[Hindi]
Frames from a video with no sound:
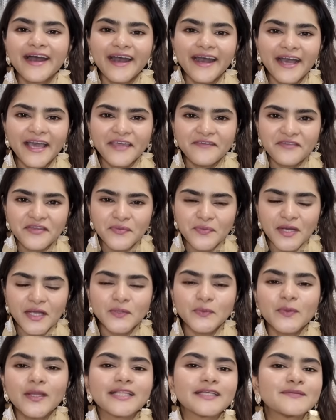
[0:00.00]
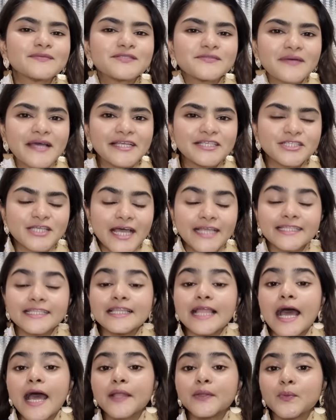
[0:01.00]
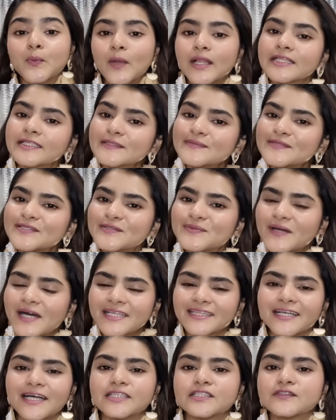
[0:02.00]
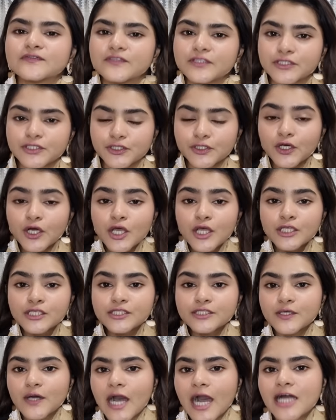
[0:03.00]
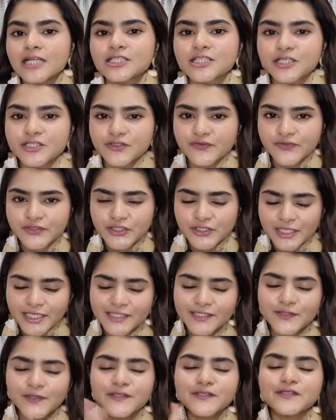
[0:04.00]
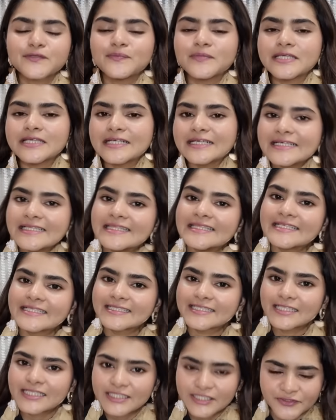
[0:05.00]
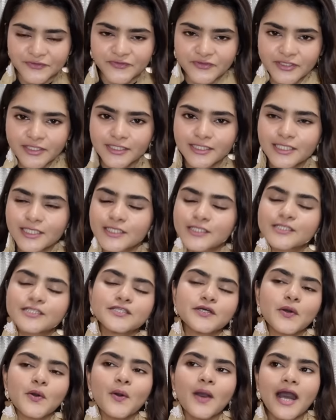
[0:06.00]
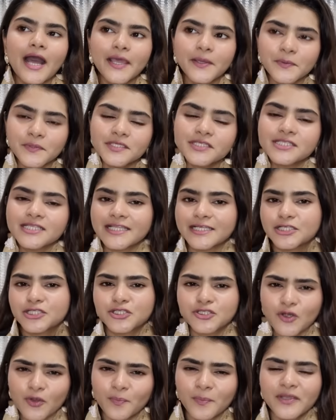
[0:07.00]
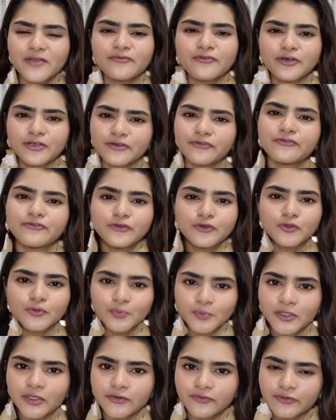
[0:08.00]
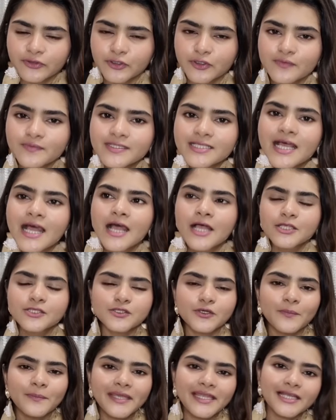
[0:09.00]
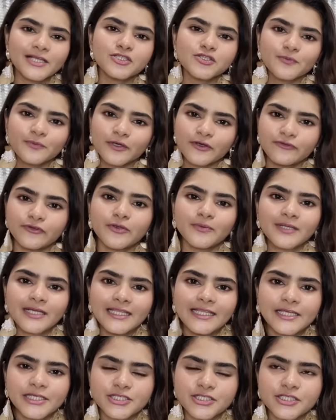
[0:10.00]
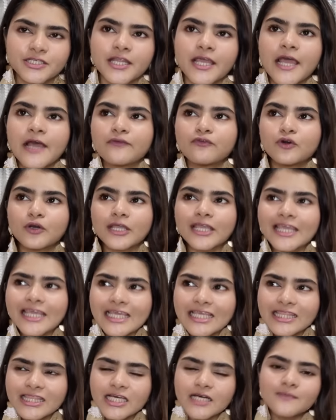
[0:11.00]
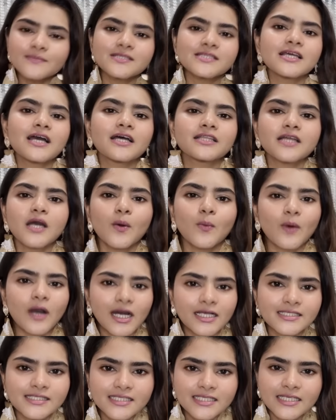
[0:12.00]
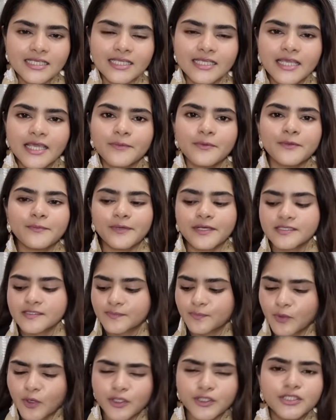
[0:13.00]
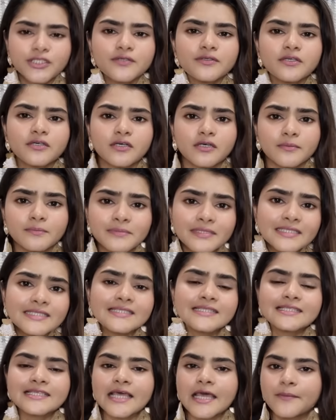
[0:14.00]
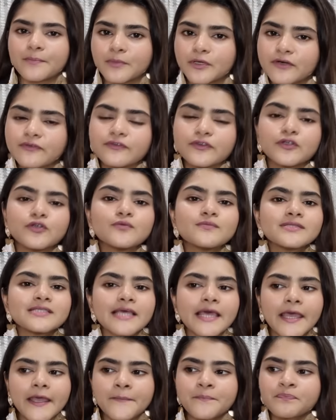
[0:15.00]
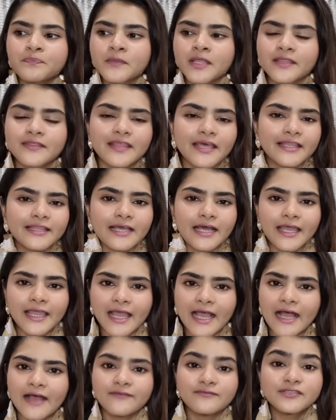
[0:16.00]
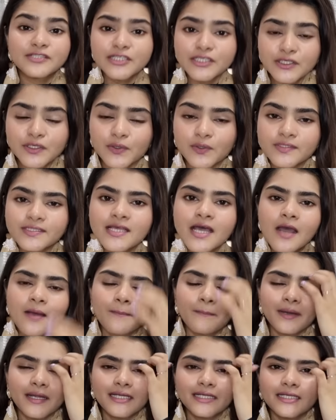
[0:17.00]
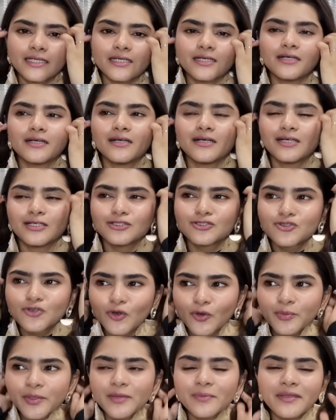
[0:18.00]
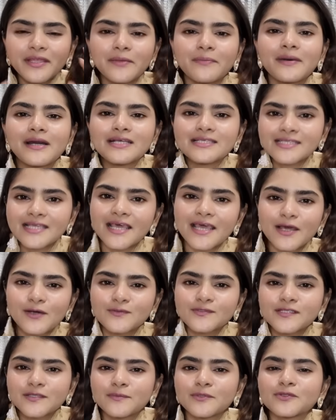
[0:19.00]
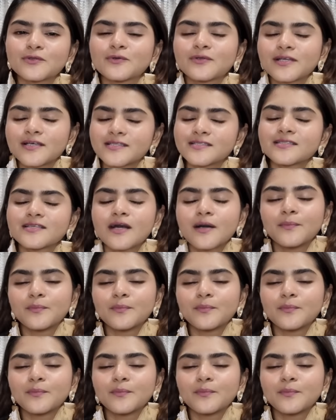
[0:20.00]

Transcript: Hi everyone, welcome to my channel and welcome to another video. So आज का जो video है it's going to be a little different. So I was like shopping for a few perfumes. So मेरा जो perfume collection है वो एकदम ज़्यादा vast नहीं है मेरे पास body uh, mists है perfumes है then I have deos. but uh, जो भी मेरे पास है उससे मैं थोड़ा सा